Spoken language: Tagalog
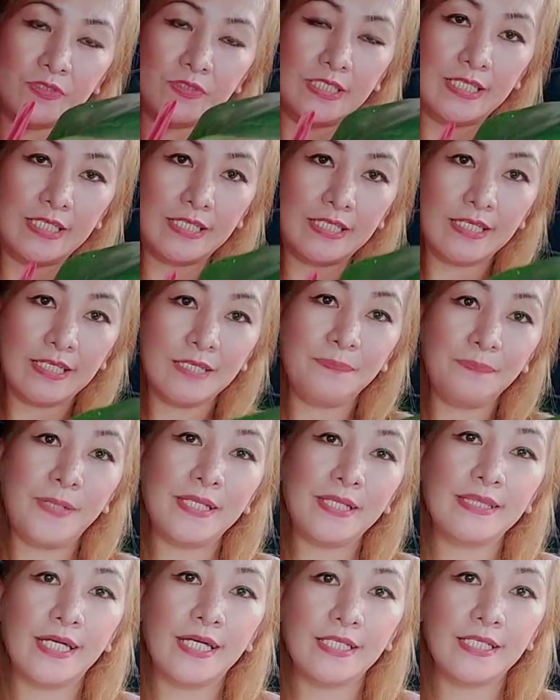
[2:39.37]

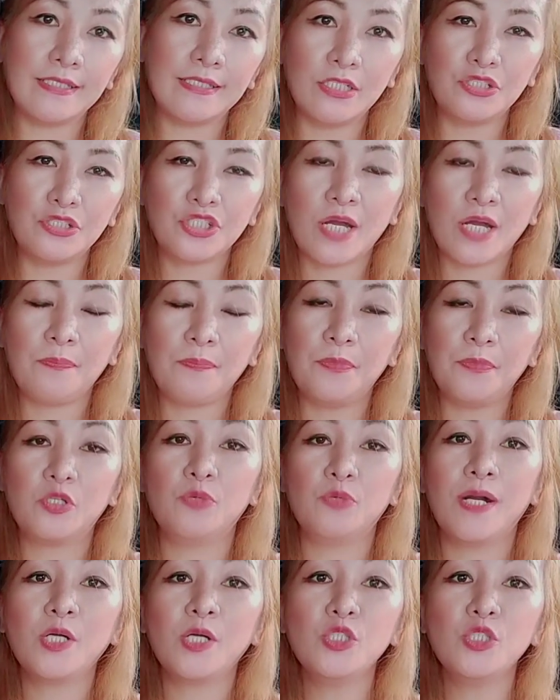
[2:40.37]
Ireripat natin siya.
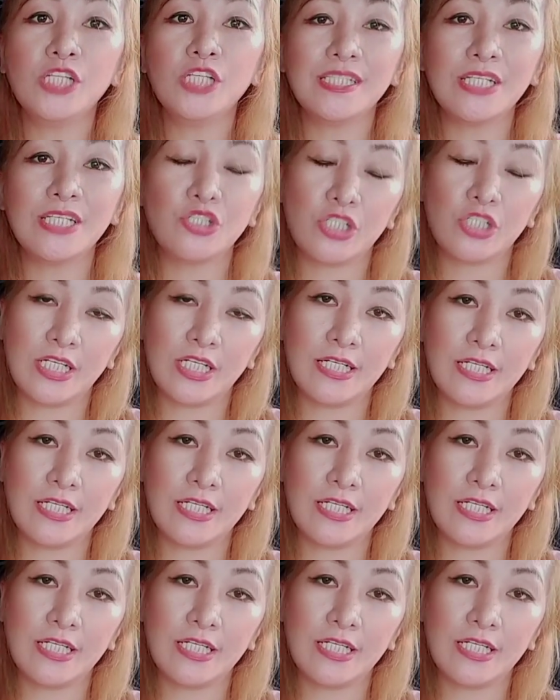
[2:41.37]
Pero bago natin siya